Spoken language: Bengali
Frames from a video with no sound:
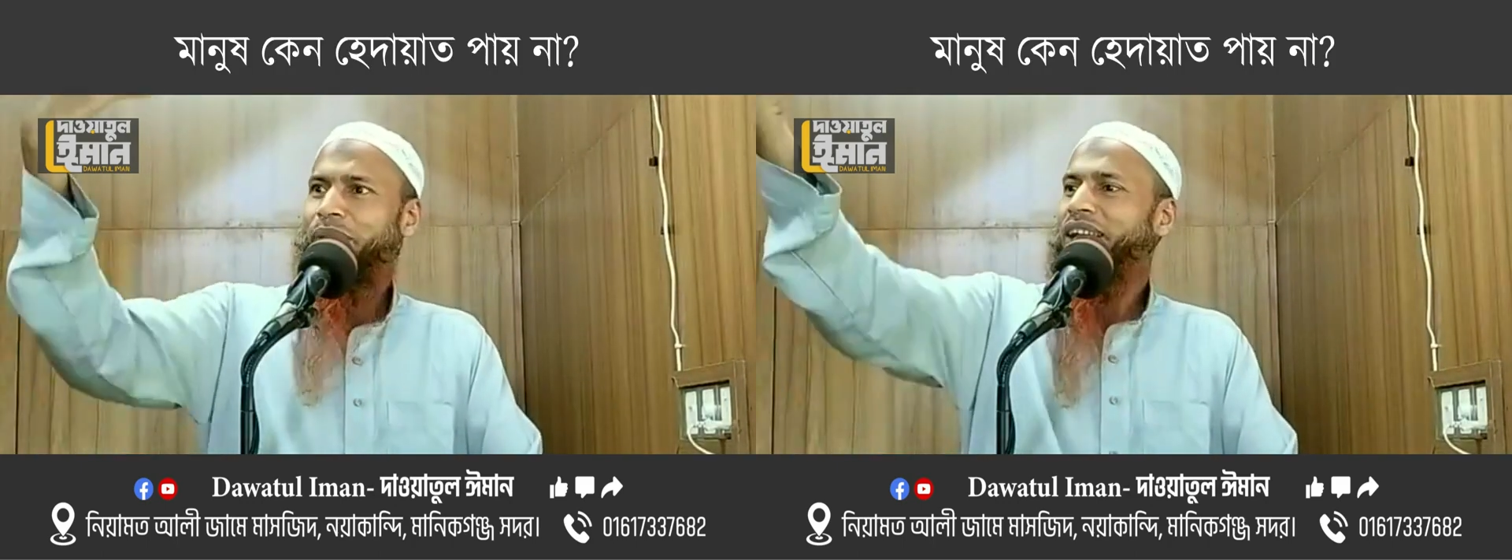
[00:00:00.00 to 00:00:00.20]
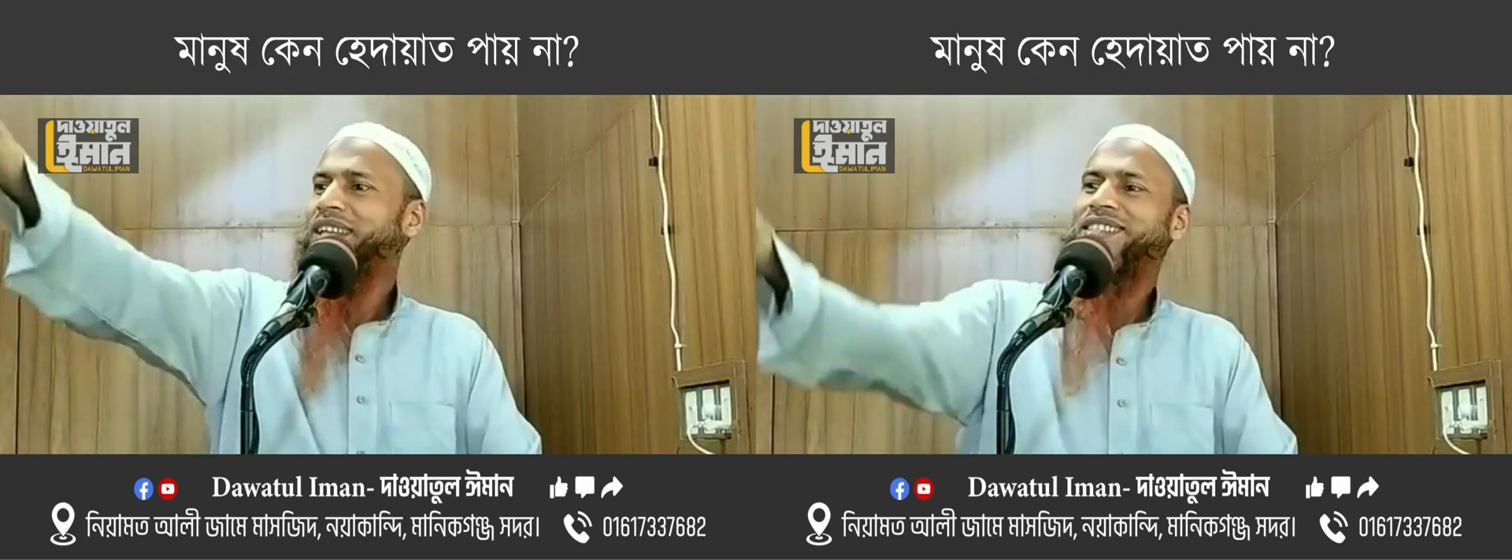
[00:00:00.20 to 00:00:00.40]

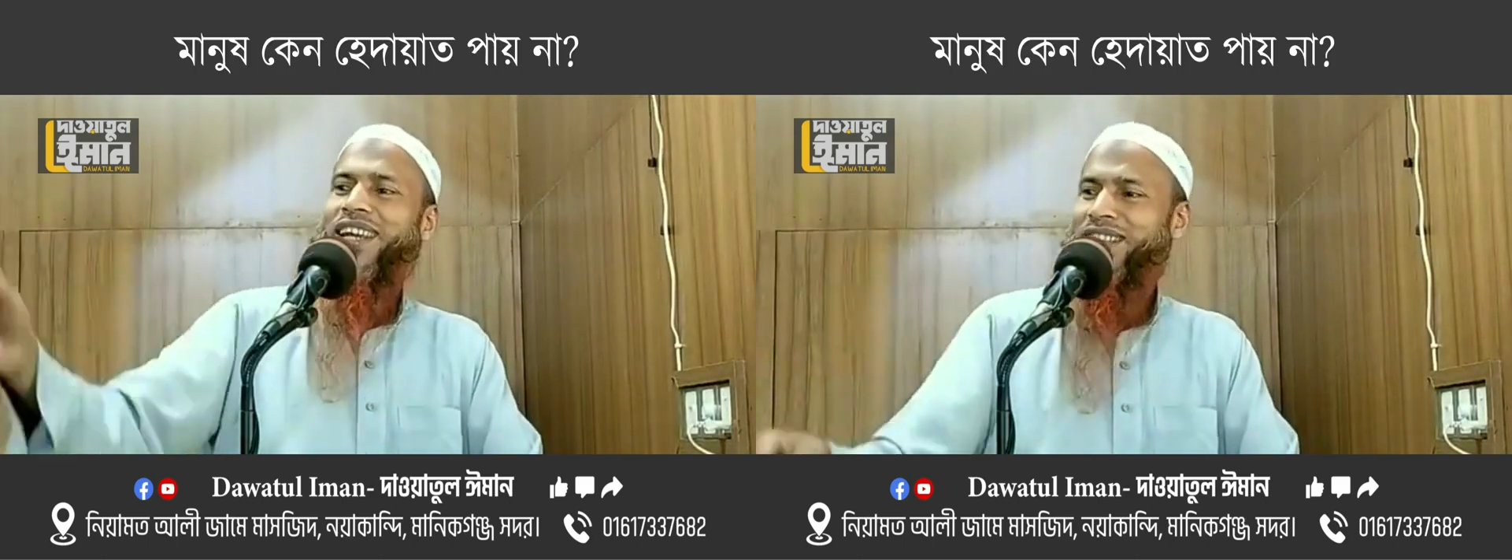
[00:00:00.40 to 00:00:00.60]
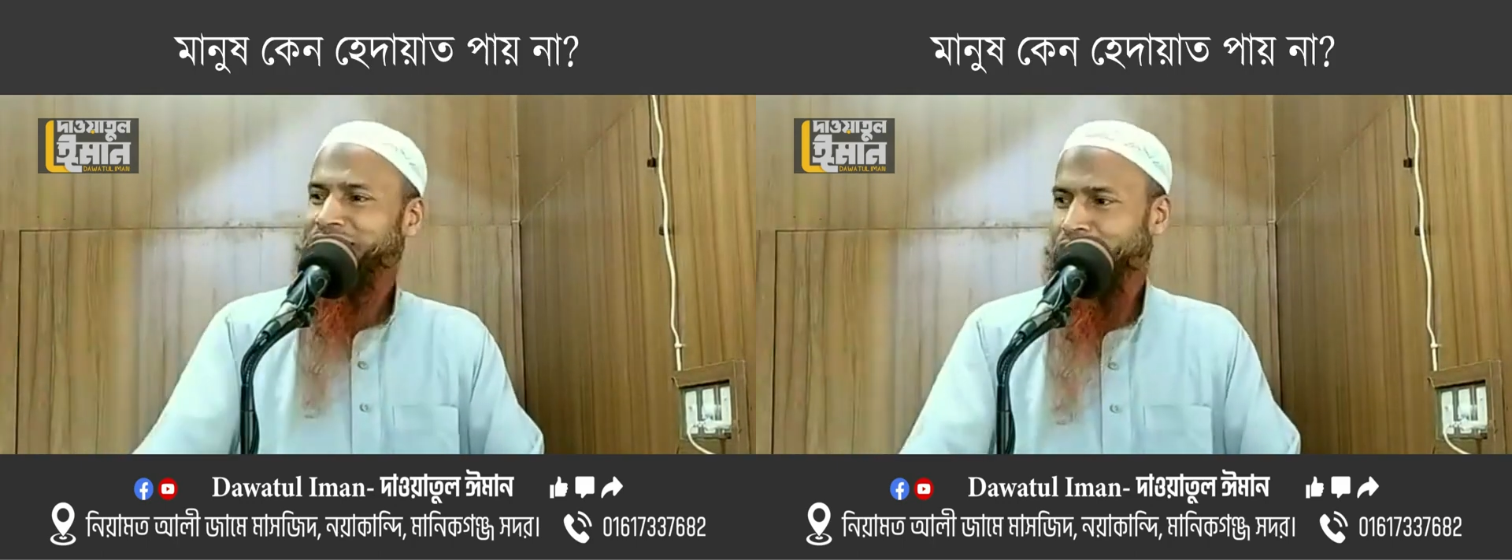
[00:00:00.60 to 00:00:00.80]
বাইরে
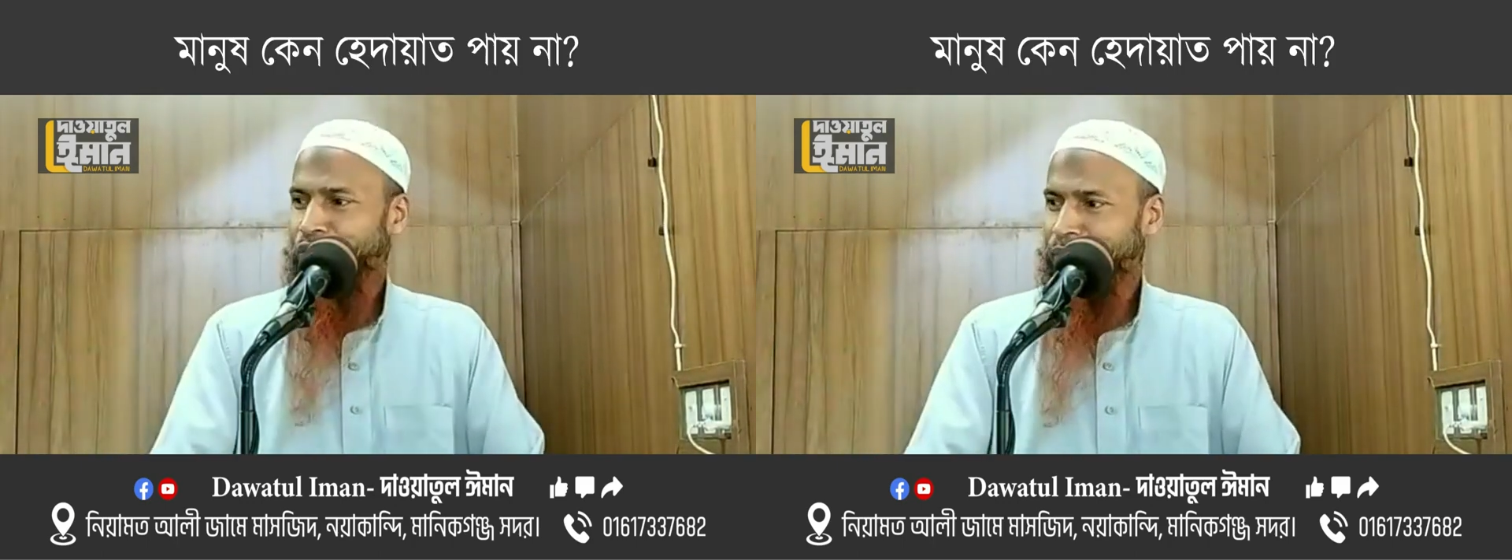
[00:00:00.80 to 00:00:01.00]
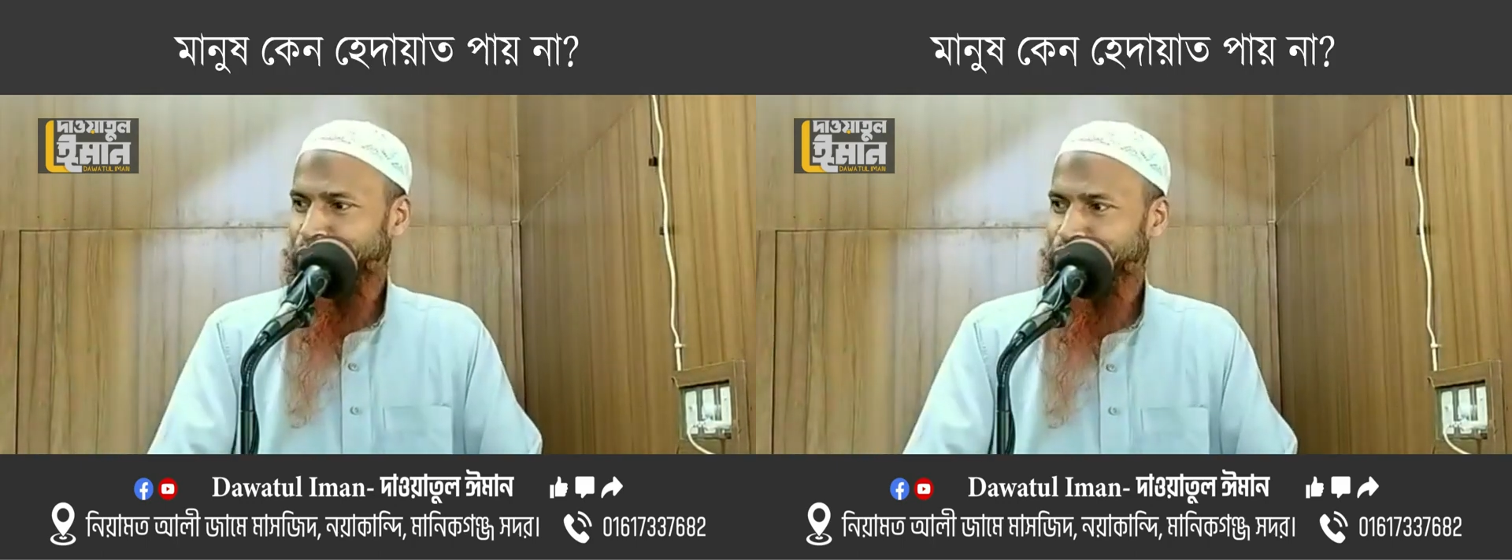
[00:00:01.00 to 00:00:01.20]
যারা
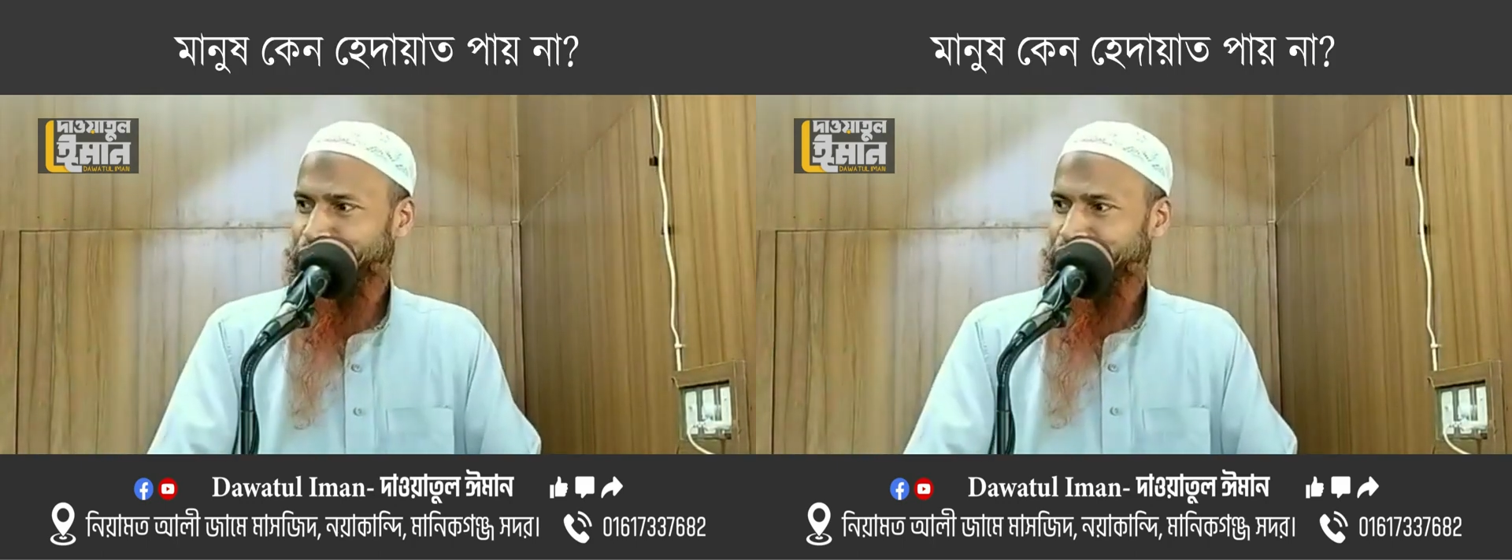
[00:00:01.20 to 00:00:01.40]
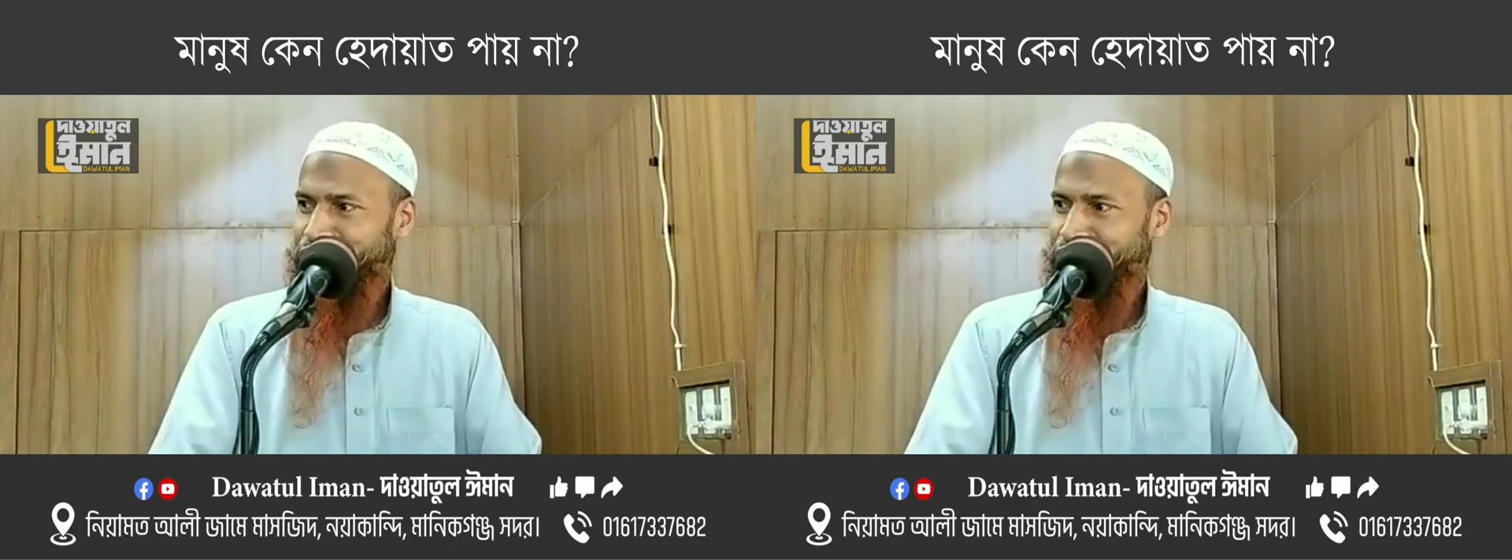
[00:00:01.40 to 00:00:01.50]
তারাও মানুষ